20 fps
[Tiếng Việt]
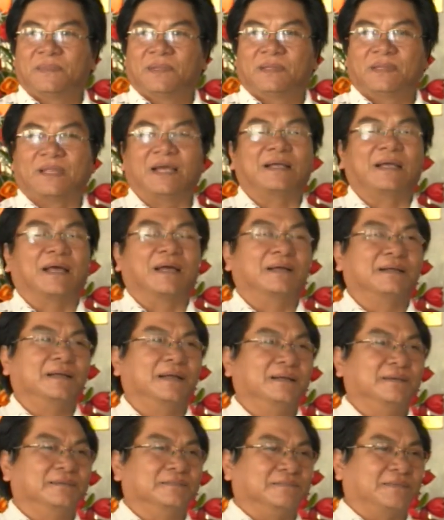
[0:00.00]
tất cả
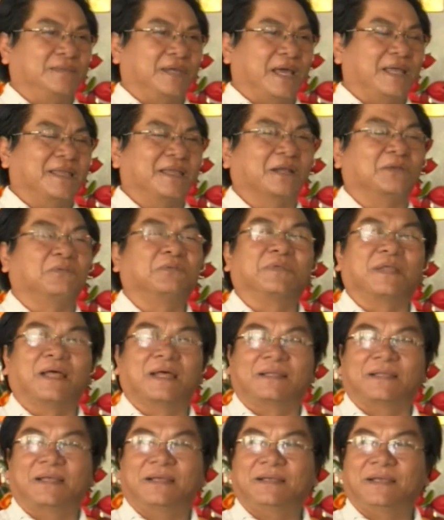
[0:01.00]
các nghệ nhân chúng
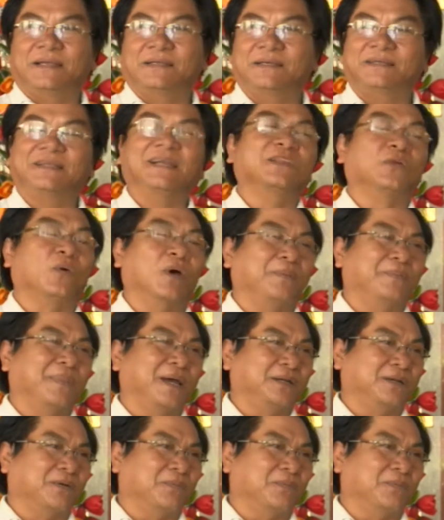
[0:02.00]
ta thấy hết sức rất thoải mái